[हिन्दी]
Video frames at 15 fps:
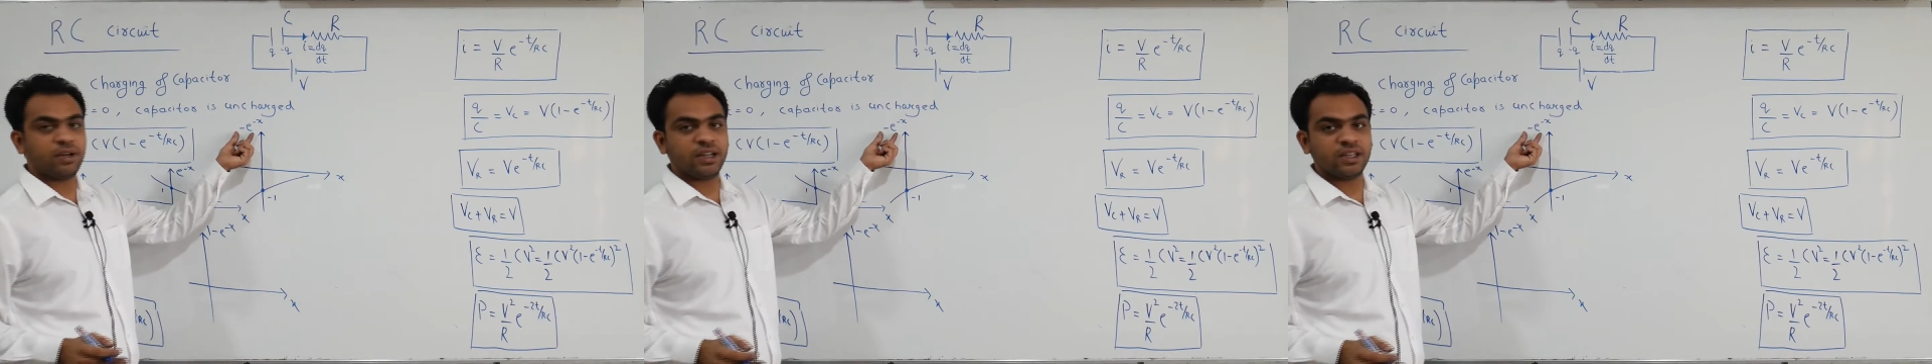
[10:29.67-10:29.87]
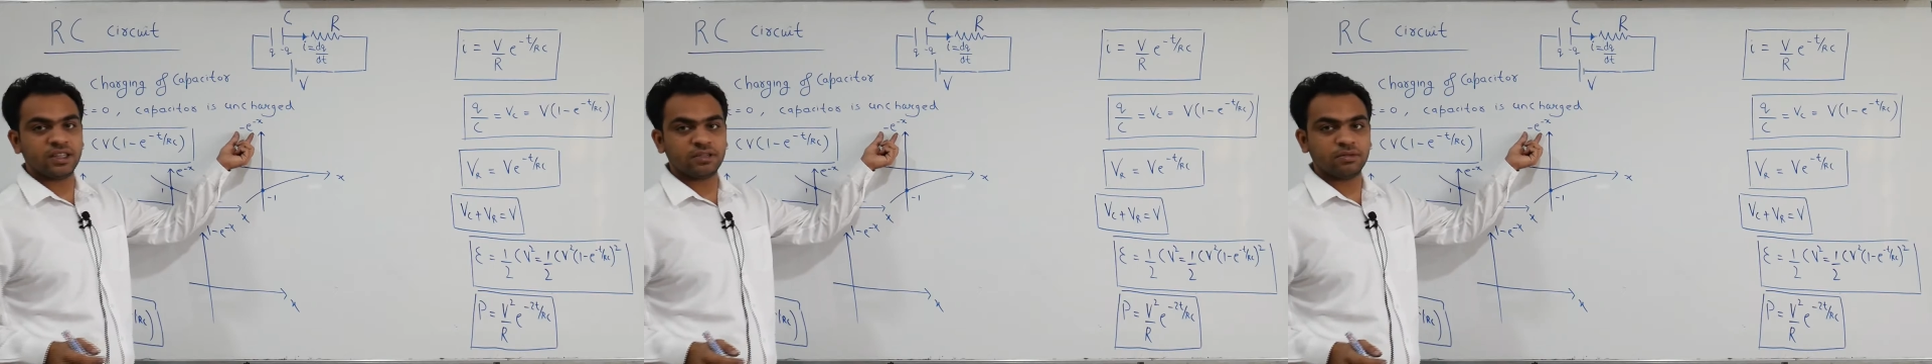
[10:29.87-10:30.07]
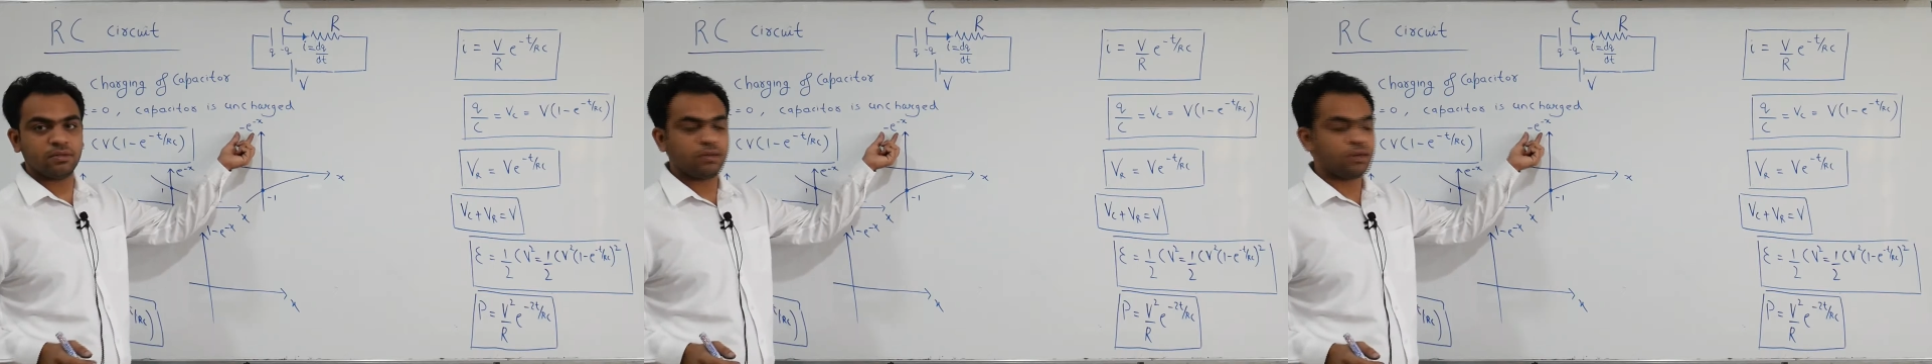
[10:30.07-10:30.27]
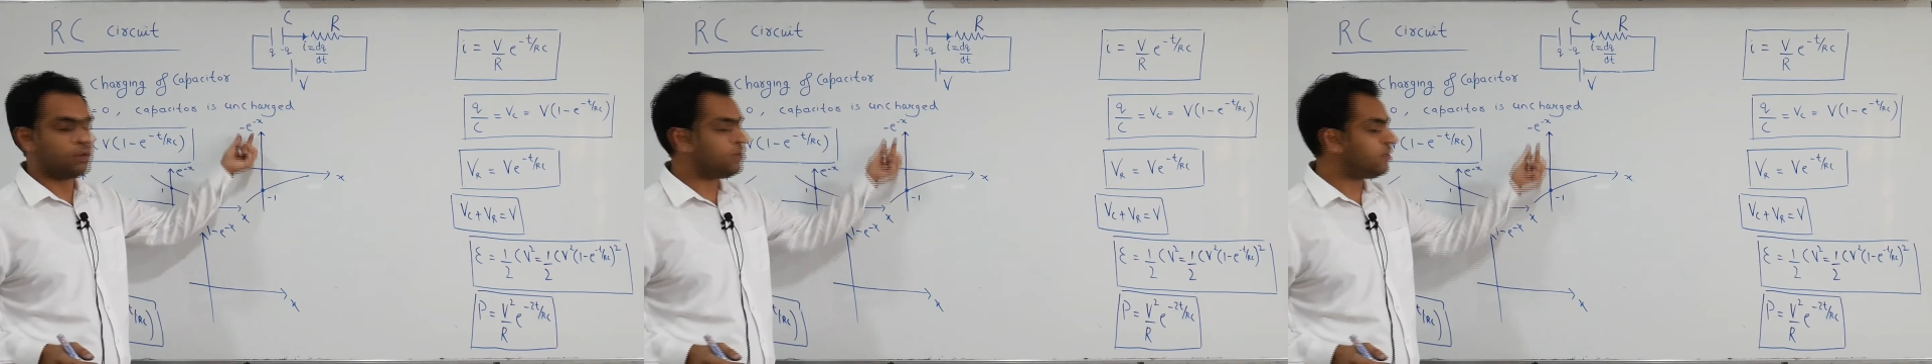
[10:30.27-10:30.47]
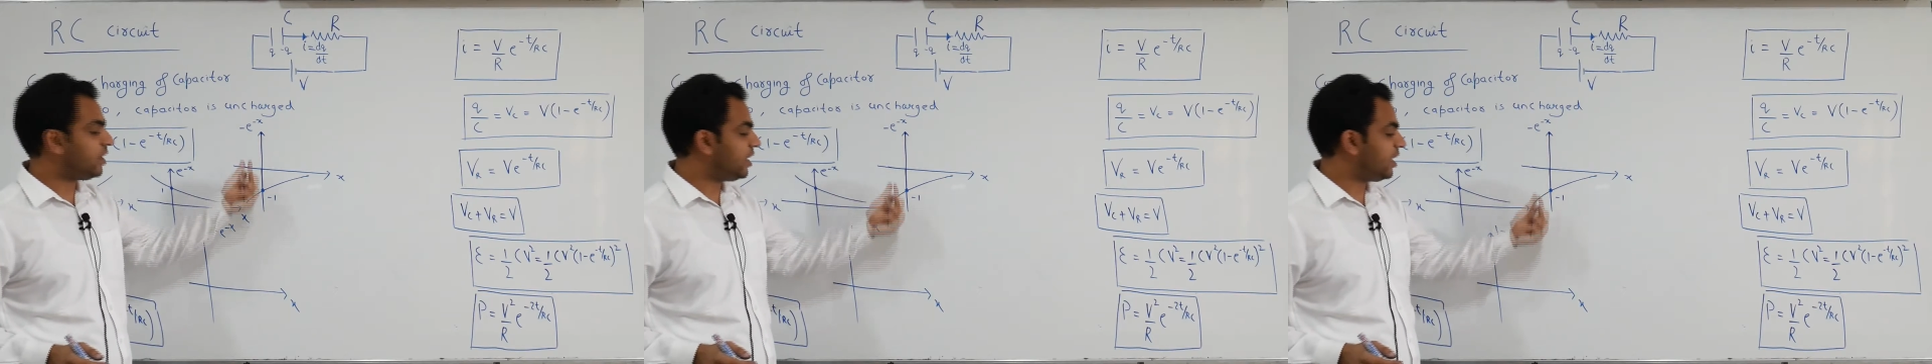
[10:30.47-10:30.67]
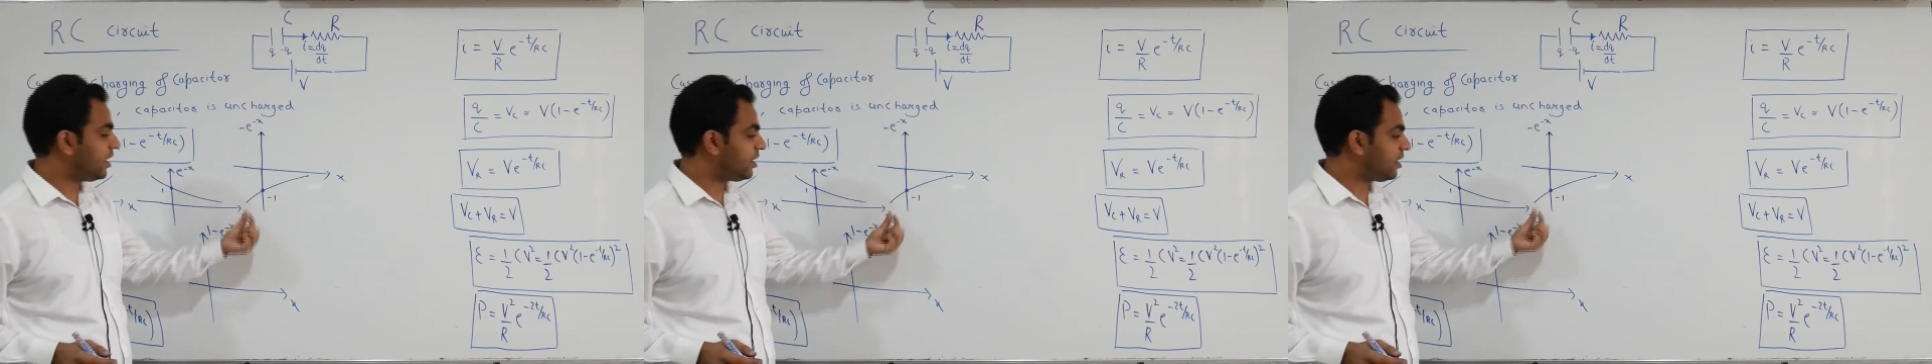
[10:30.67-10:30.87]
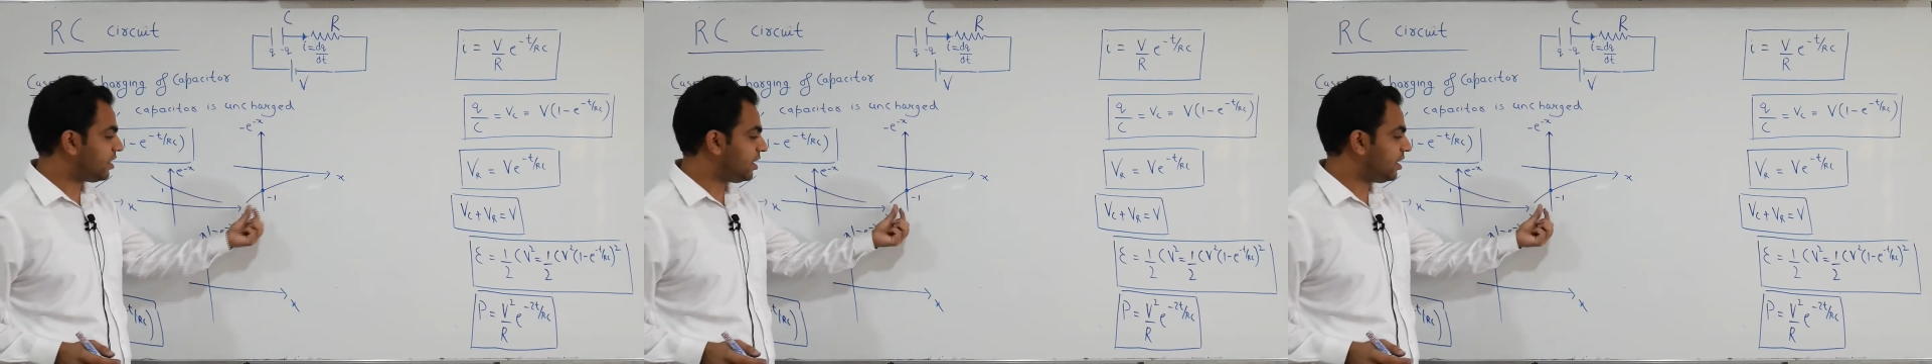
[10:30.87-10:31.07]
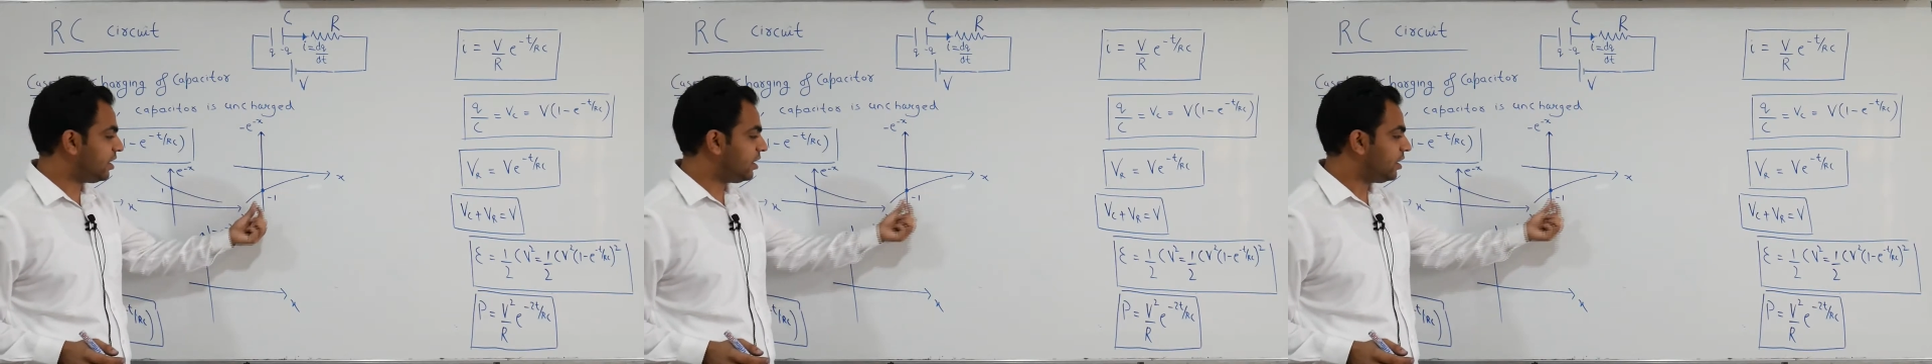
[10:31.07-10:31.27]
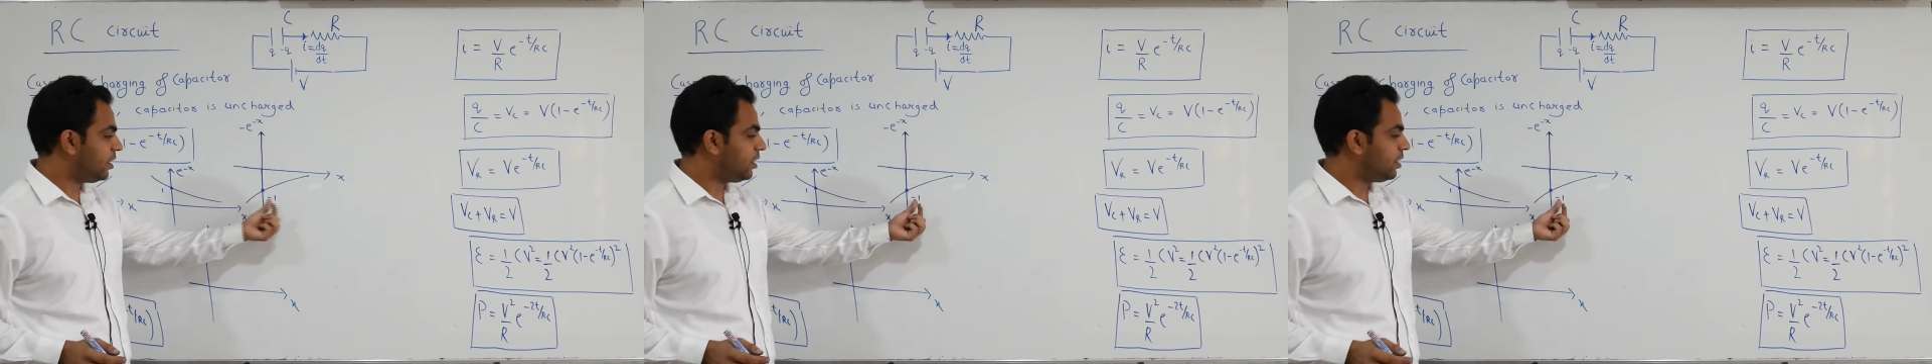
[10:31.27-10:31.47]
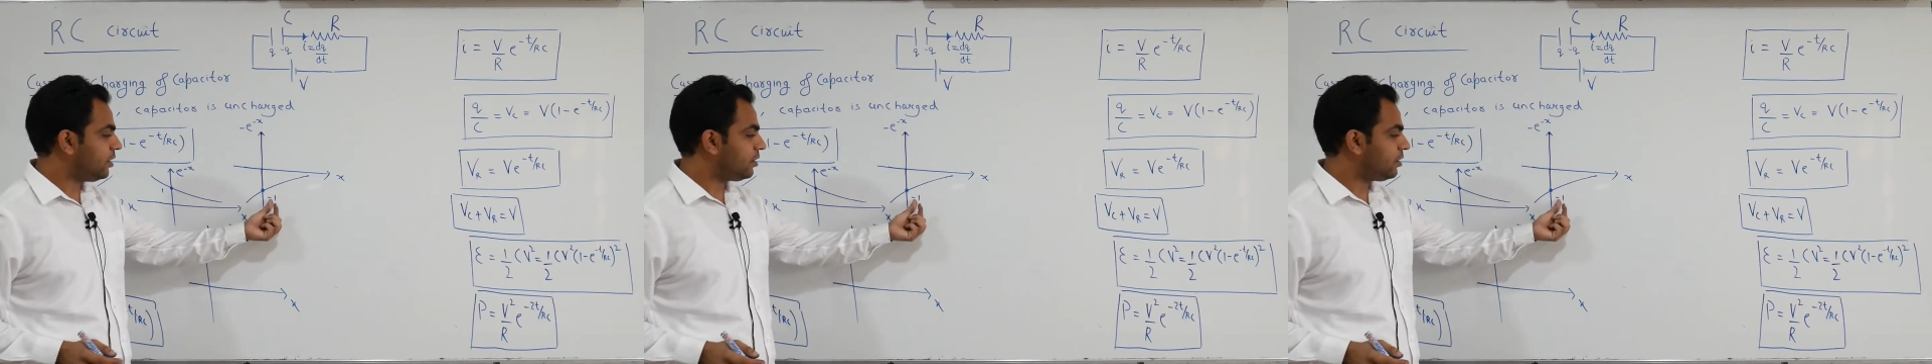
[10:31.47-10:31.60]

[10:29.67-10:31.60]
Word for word: माइनस एक्स में मेरे को वन ऐड करना है